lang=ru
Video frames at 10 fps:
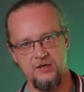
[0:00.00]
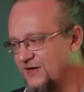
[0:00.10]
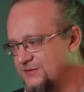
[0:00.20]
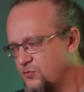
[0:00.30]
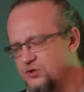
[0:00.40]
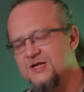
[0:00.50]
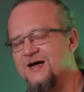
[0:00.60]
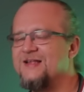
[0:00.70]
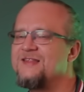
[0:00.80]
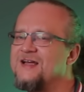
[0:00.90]
Возможно,
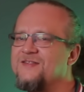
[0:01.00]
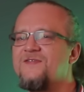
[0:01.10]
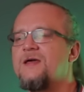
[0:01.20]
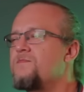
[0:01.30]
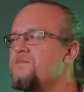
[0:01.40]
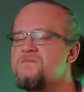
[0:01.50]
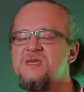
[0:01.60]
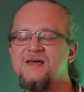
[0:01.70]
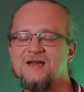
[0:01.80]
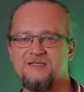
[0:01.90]
одна-две
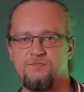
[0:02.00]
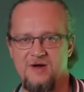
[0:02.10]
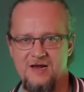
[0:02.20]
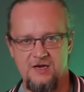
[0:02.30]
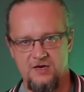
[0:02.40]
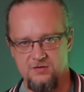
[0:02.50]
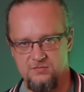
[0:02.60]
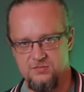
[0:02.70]
микроспальни